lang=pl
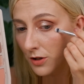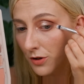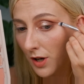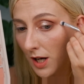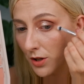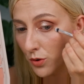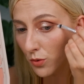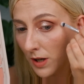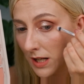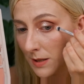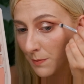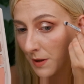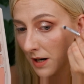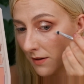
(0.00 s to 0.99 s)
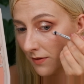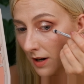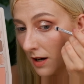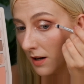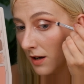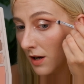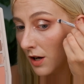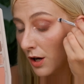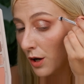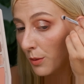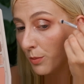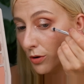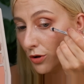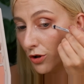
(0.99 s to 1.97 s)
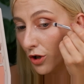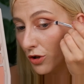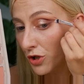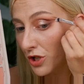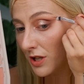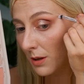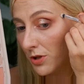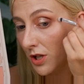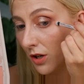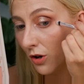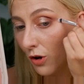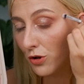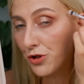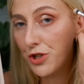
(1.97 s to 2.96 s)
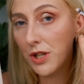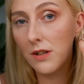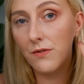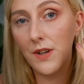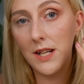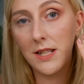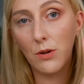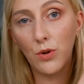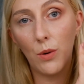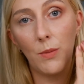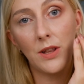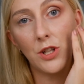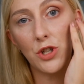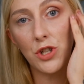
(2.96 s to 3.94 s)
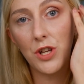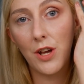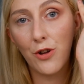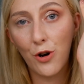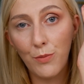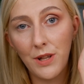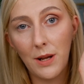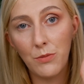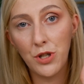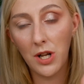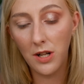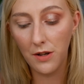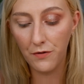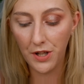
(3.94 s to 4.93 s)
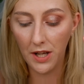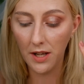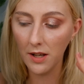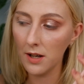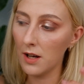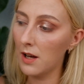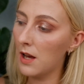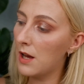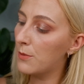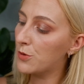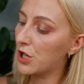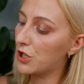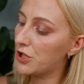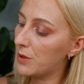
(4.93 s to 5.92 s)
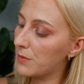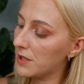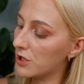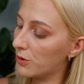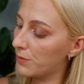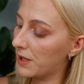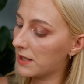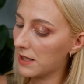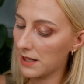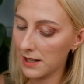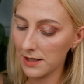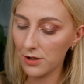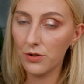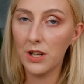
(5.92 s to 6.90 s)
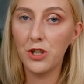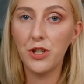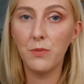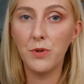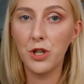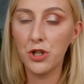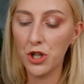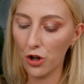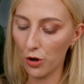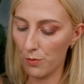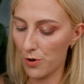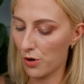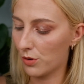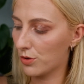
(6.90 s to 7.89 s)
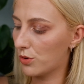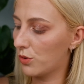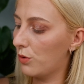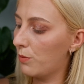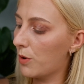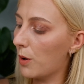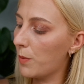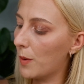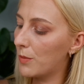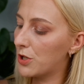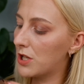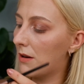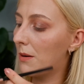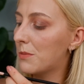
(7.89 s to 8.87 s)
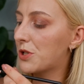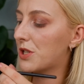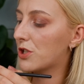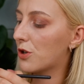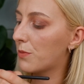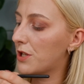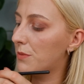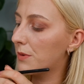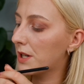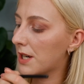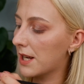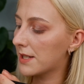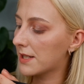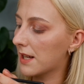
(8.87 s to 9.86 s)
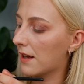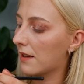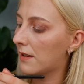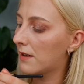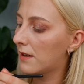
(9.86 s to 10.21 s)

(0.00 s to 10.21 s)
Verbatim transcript: no a druga sprawa, podnosi nam się kącik, więc automatycznie robi nam się lifting. Przejdziemy sobie teraz do najciemniejszego brązu, bo pomyślałam, że zrobię nim kreskę.